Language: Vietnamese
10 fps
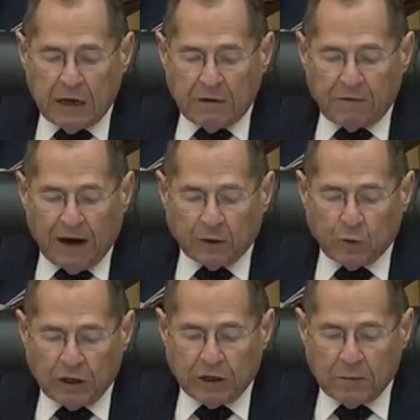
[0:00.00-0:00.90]
thêm là
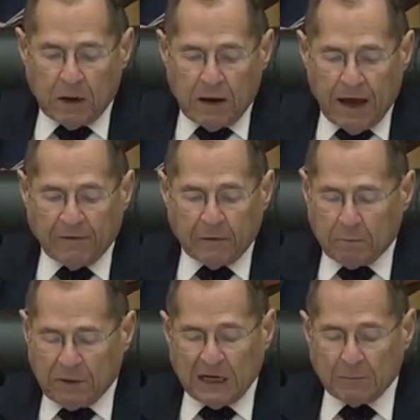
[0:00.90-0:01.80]
cho dù kế hoạch của
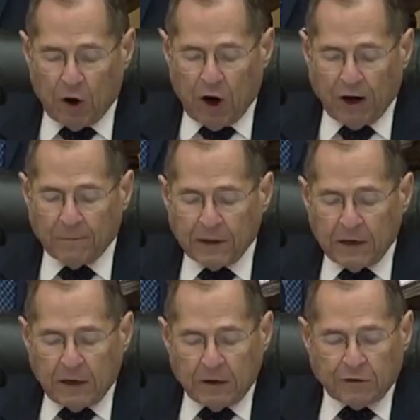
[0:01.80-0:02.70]
Dân Chủ có đưa đến
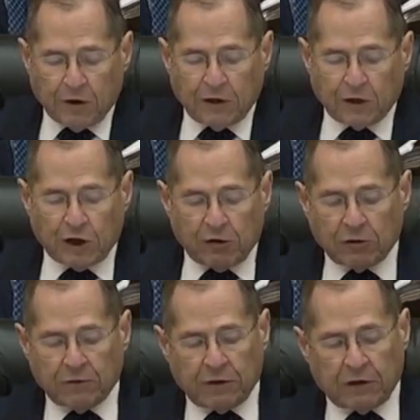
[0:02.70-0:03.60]
việc luận tội Tổng
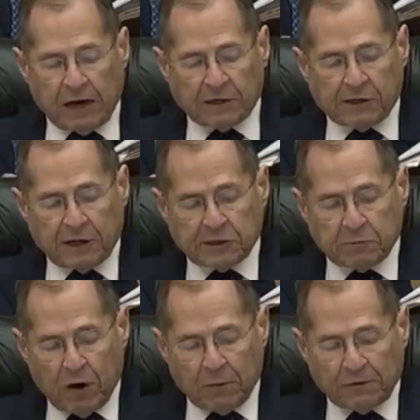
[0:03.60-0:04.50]
thống Trump hay không,
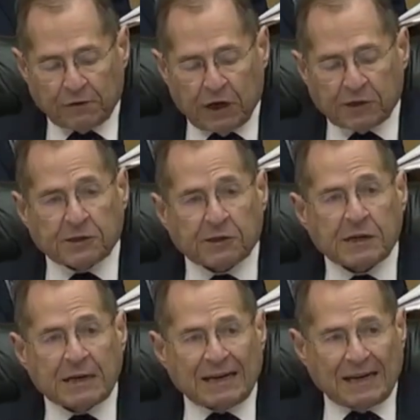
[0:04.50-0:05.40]
thì cả
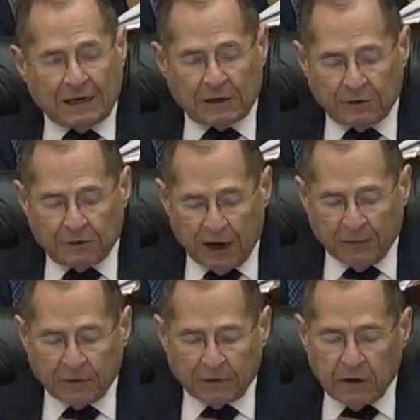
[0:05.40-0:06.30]
sáu ủy ban của
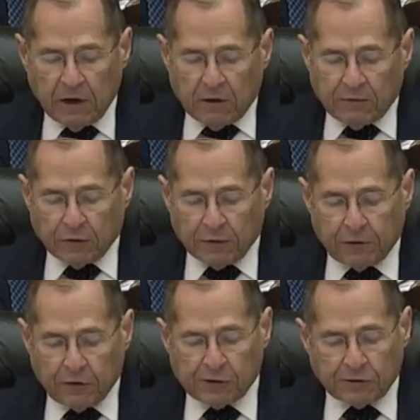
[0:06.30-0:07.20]
Hạ viện cũng gom
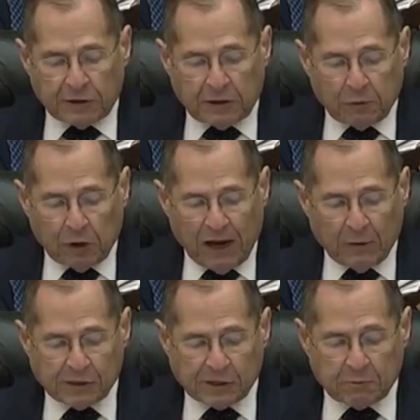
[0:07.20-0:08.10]
góp đủ bằng chứng
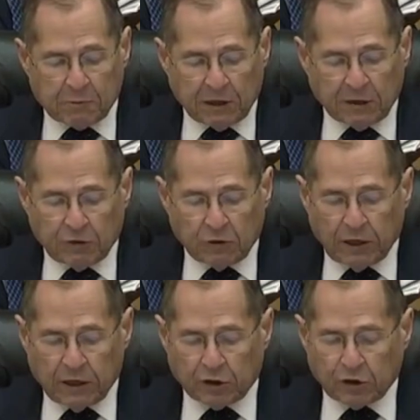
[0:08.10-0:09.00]
cho thấy
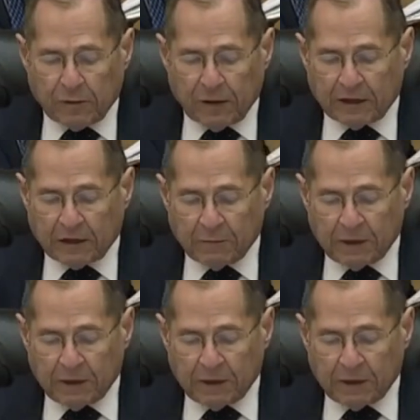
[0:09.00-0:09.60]
Tổng thống Trump